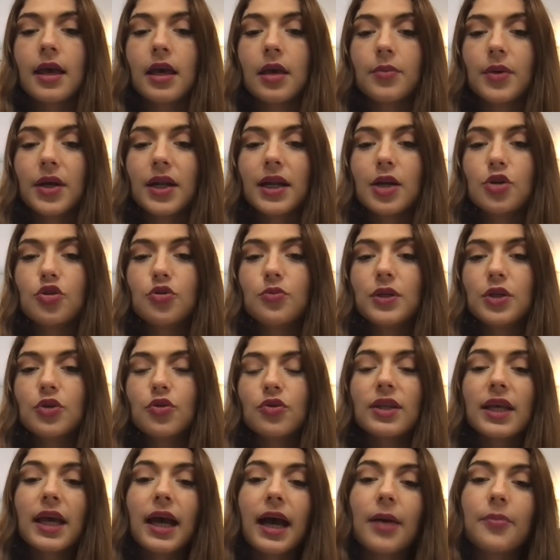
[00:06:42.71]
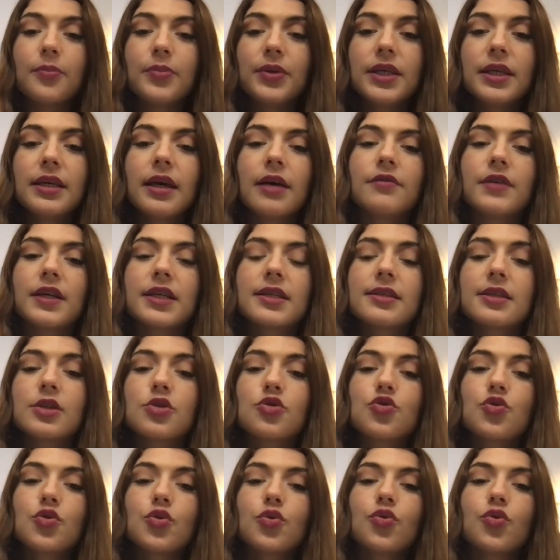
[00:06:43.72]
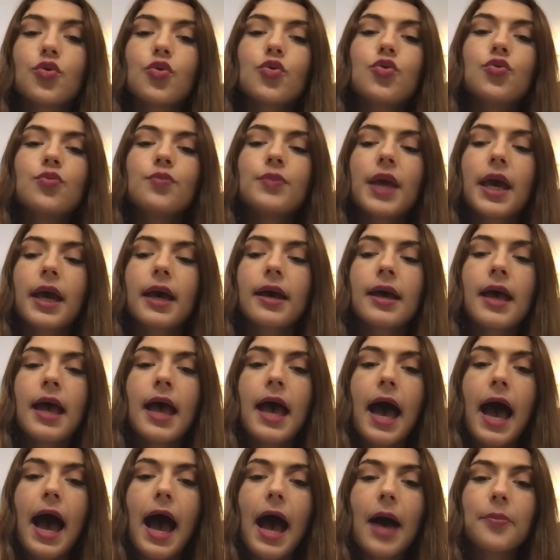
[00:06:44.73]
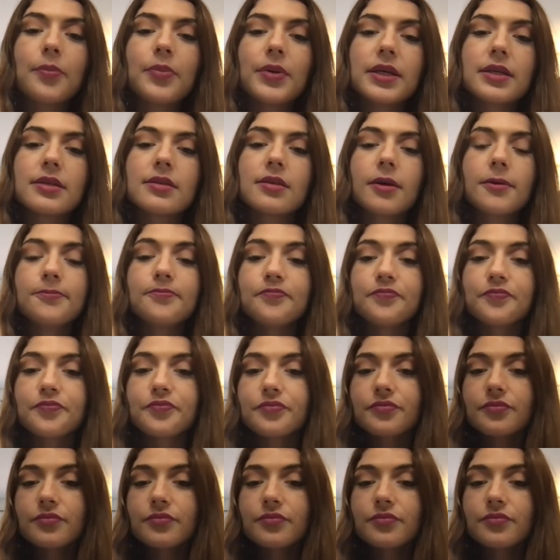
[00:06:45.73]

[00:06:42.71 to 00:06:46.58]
Eh bien, la luminothérapie, avec ses jeux de lumière apaisant